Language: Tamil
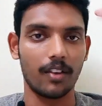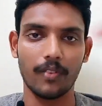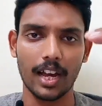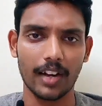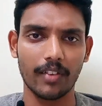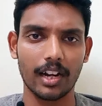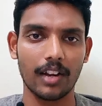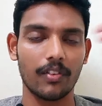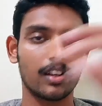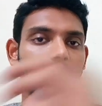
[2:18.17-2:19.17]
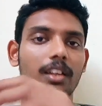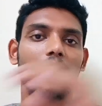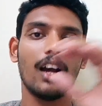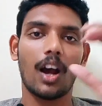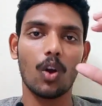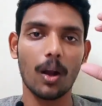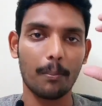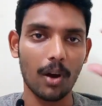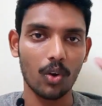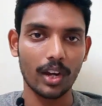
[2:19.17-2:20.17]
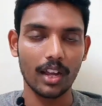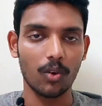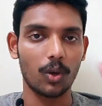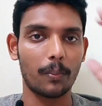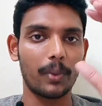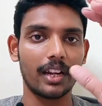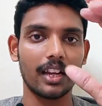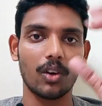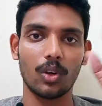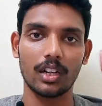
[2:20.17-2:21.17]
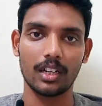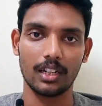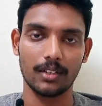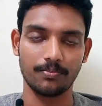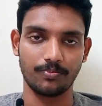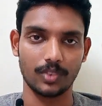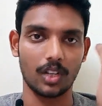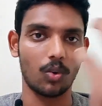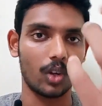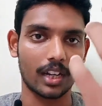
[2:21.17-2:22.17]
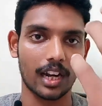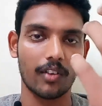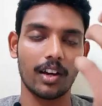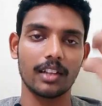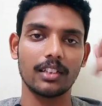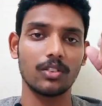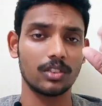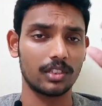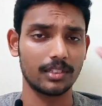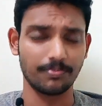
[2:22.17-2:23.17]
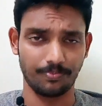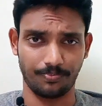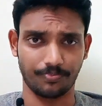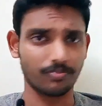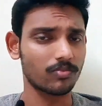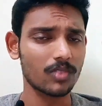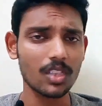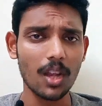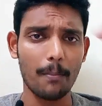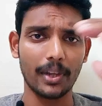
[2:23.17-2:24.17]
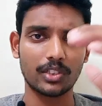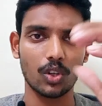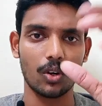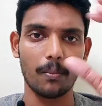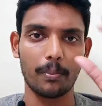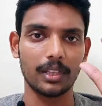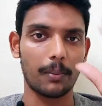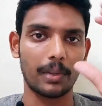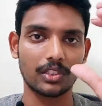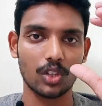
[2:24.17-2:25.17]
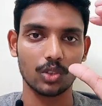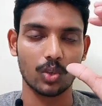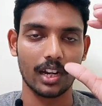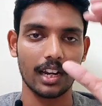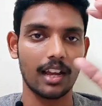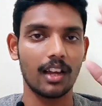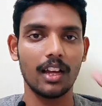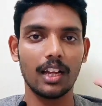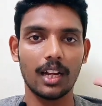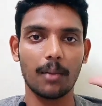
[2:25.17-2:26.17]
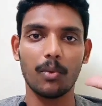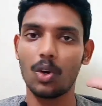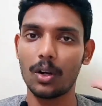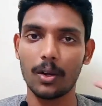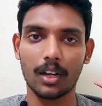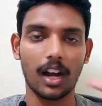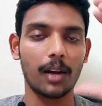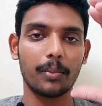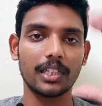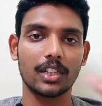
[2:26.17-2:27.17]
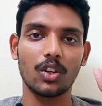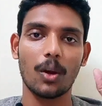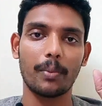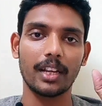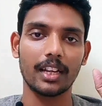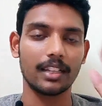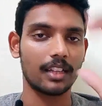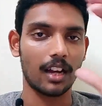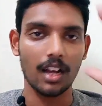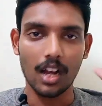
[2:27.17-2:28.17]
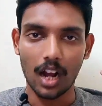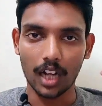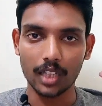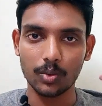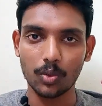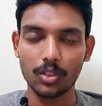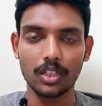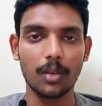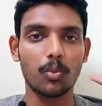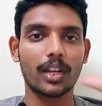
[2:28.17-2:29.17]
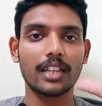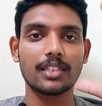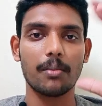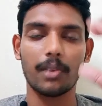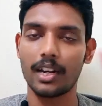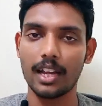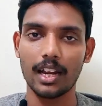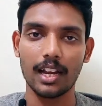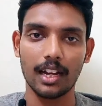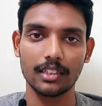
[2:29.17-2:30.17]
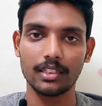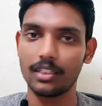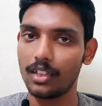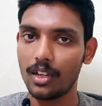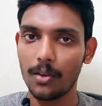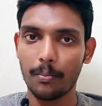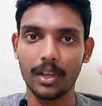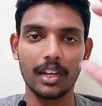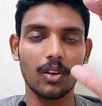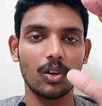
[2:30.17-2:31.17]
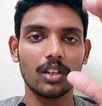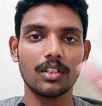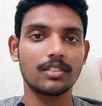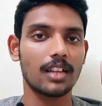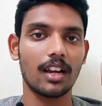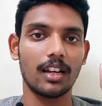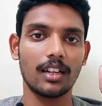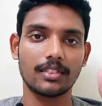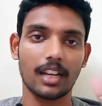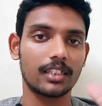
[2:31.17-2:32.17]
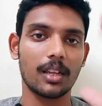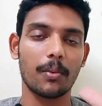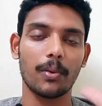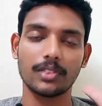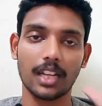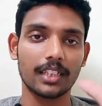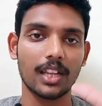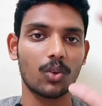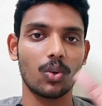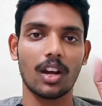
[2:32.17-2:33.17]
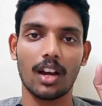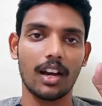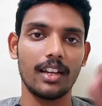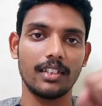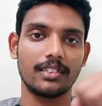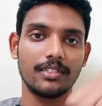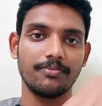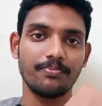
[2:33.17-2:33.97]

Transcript: வேறு வேறு லெவலுக்கு அவங்க அப்பாவுடைய ஒரு பெரிய ஒரு ஒரு கனவாக இருந்தது வந்து பெட்ரோல் இந்த பெட்ரோல் துறையில் நம்ம ஒரு கால் பதிக்கணும் அப்படிங்கிறது தான் அதுவும் இந்த முகேஷ் அம்பானியால் அது பெரிய ஒரு சா சாத்திய சாத்தியக்கூறாக ஆயிடுச்சு